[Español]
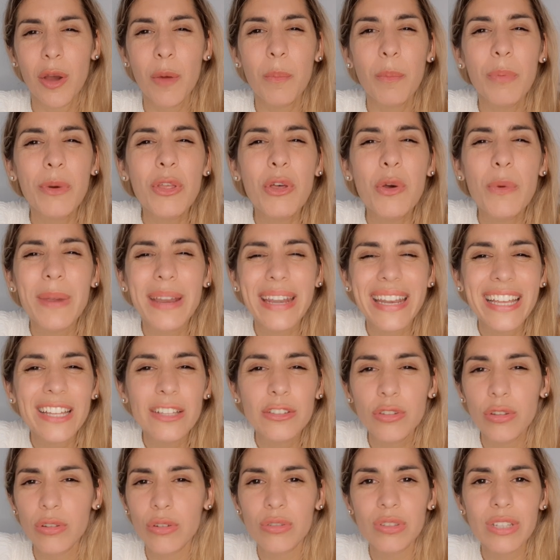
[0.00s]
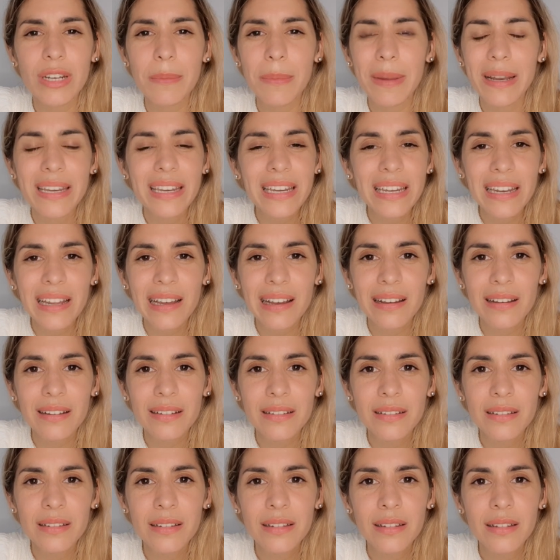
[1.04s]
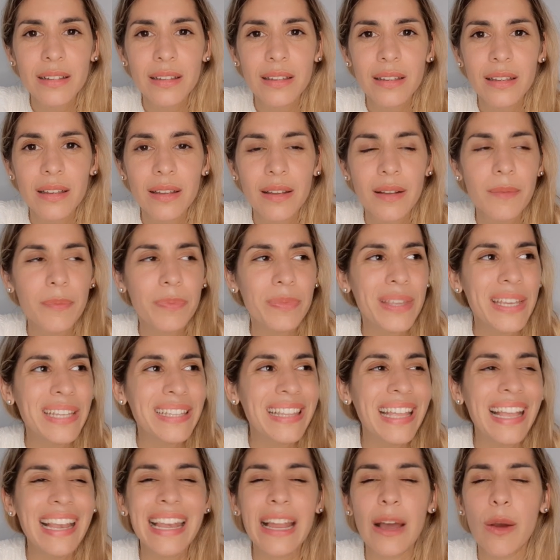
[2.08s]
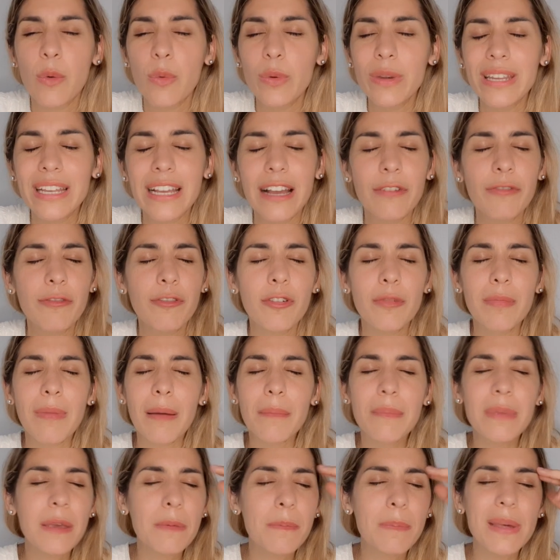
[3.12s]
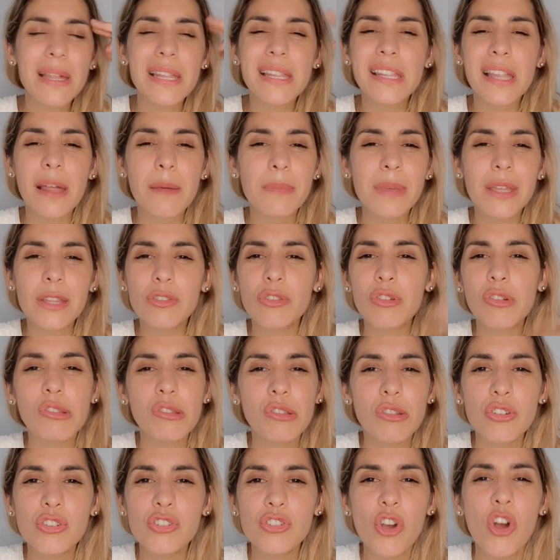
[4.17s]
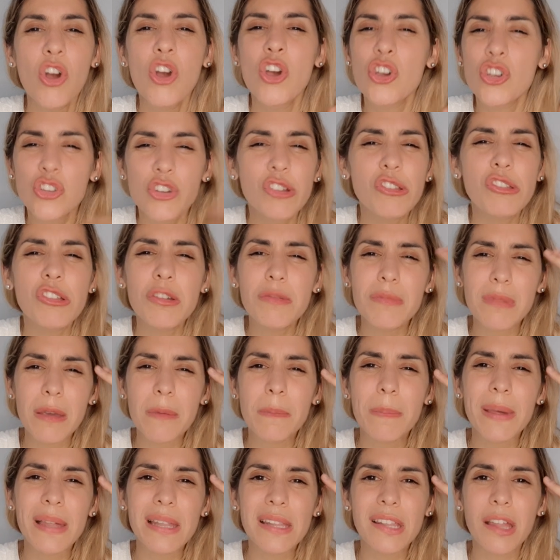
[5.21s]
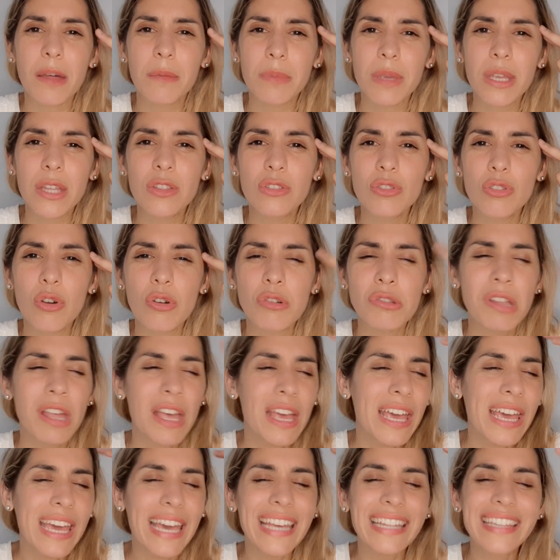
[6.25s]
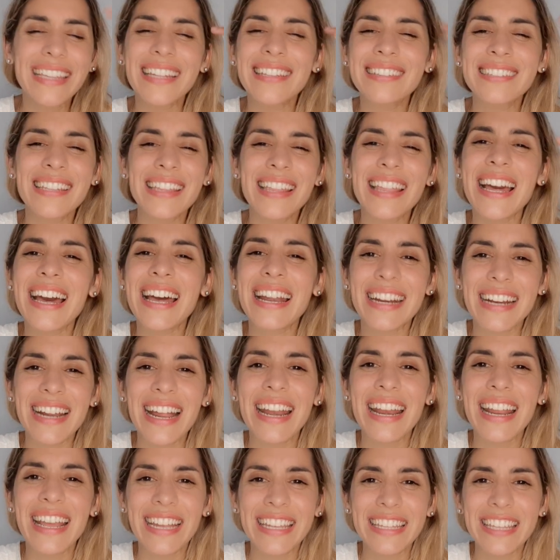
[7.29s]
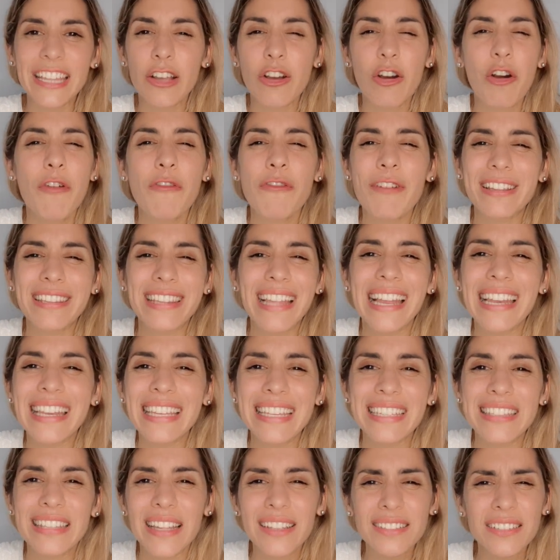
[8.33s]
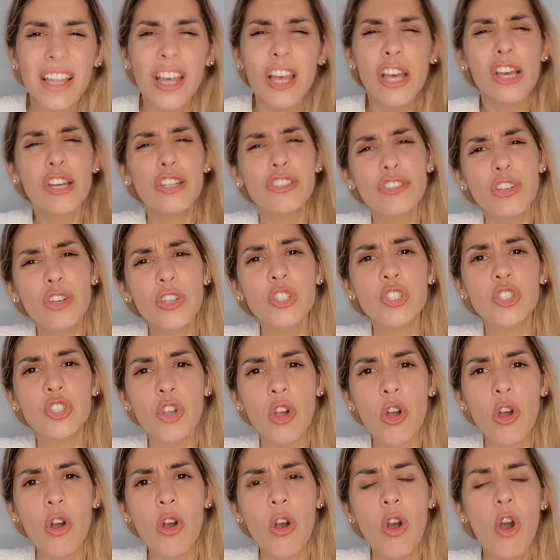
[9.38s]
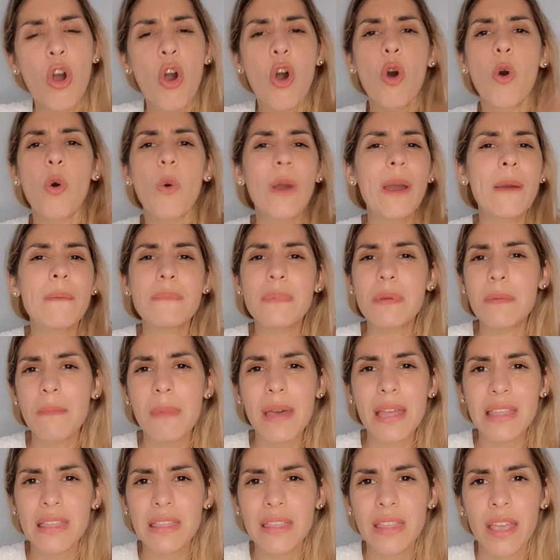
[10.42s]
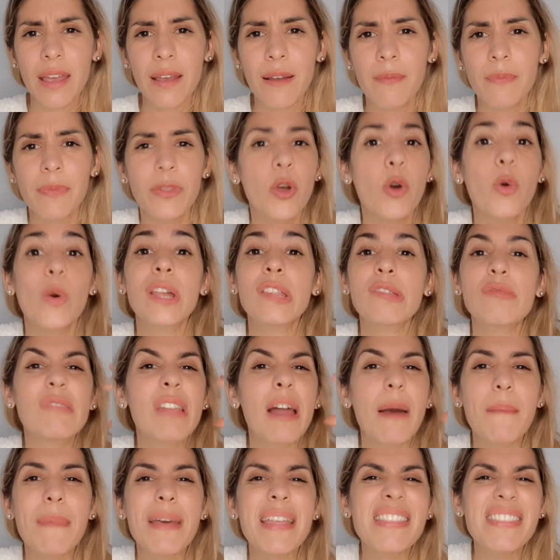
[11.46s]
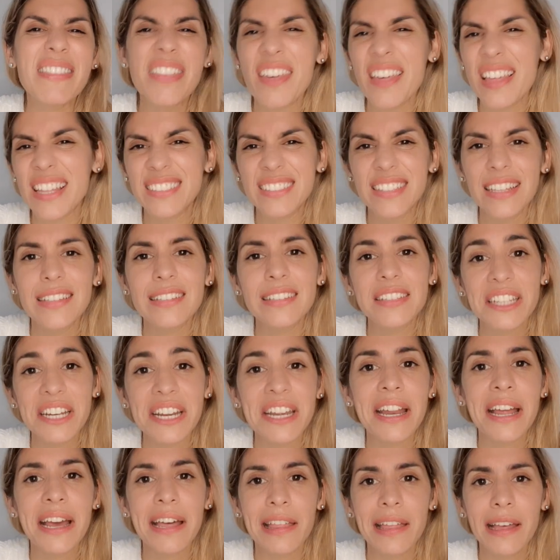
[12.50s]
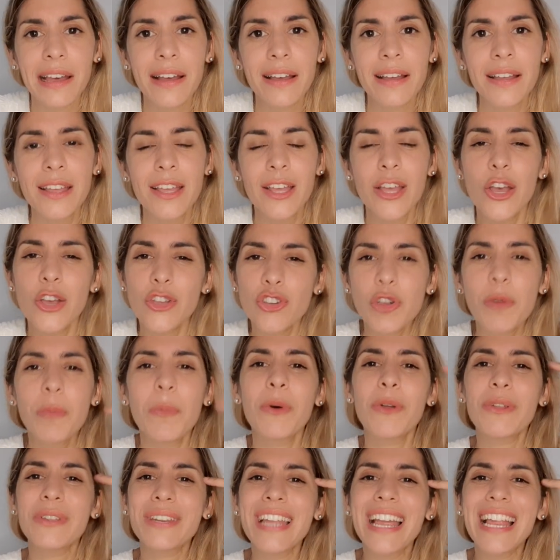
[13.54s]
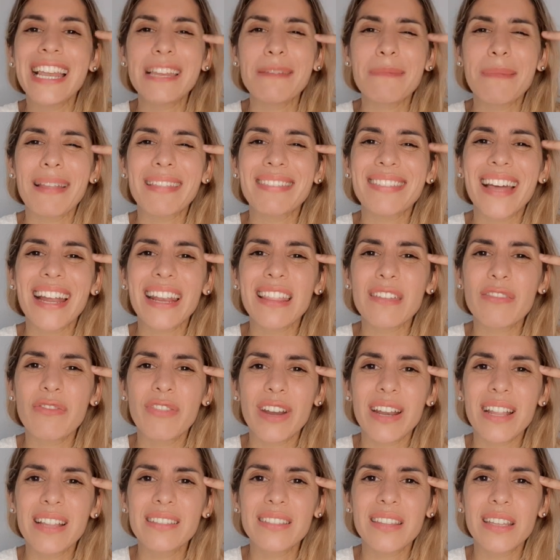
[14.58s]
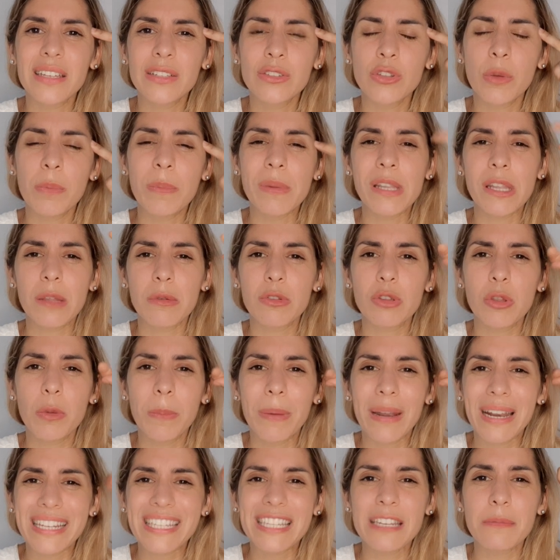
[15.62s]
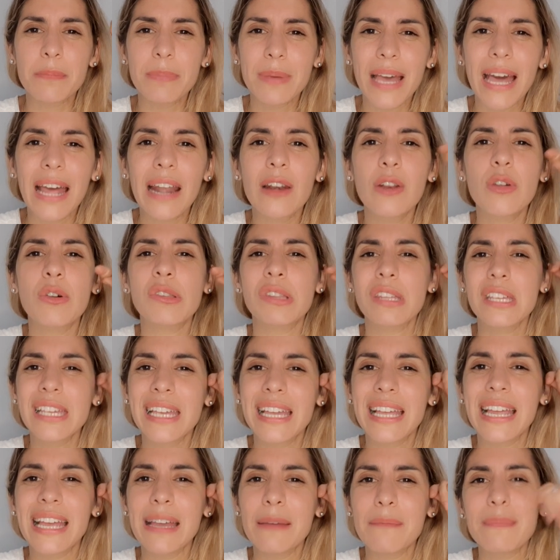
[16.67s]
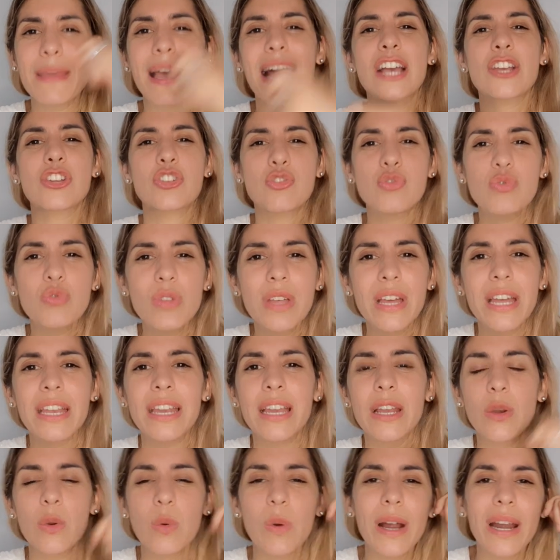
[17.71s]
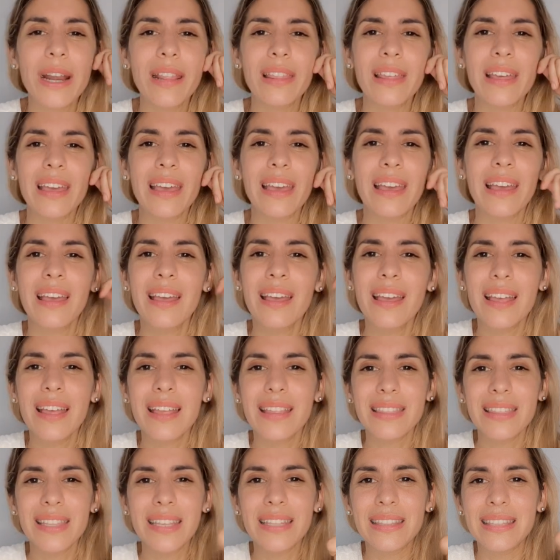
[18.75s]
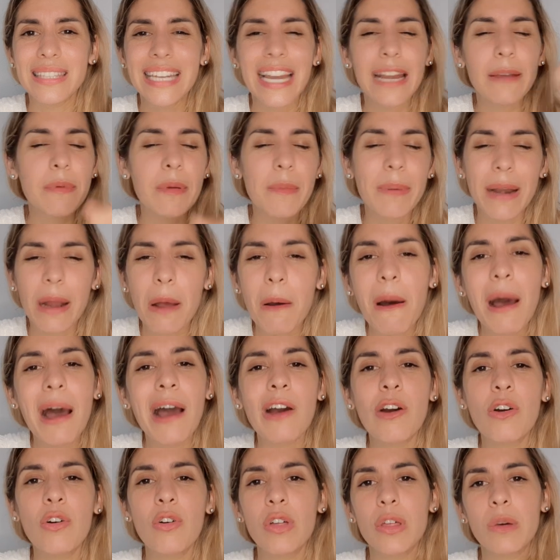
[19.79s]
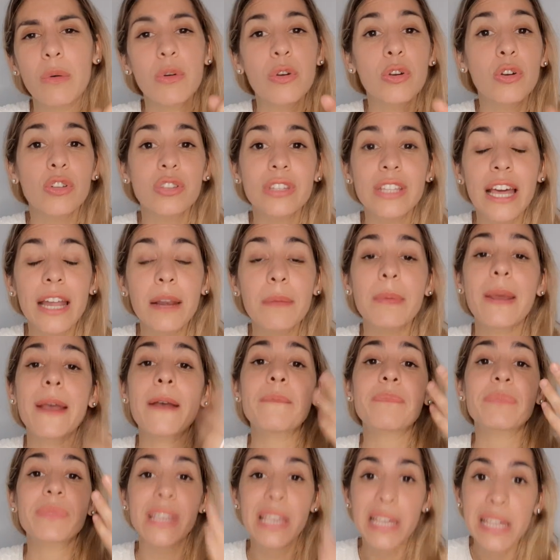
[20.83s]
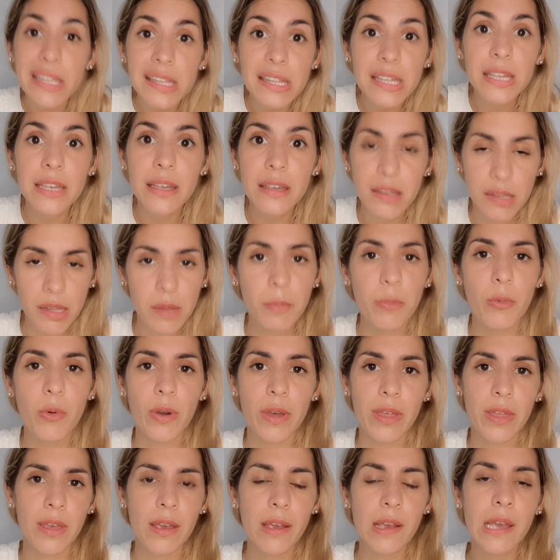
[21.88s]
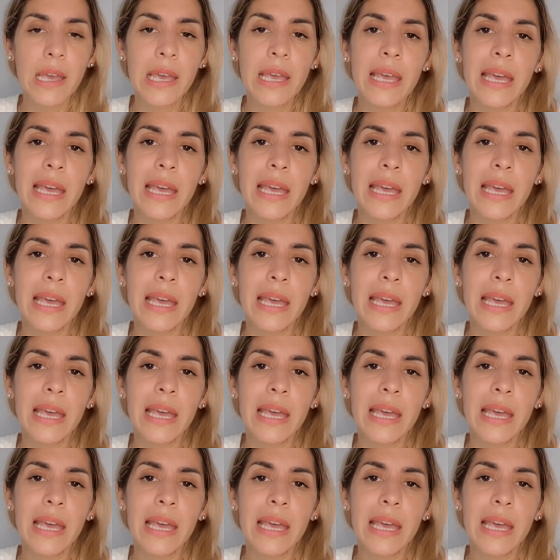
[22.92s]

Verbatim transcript: ¿Puedo ver esto de otra manera? Esta es la única forma, mis pensamientos soy yo, yo soy mis pensamientos, estas ideas raras que tengo fatalistas, ¿soy yo o es mi mente? ¿O es una mente desentrenada? Yo podría alimentar diferentes estos pensamientos para chipearlos y que me ayuden en lugar de de tirarme para abajo, de boicotearme? Sí, se puede.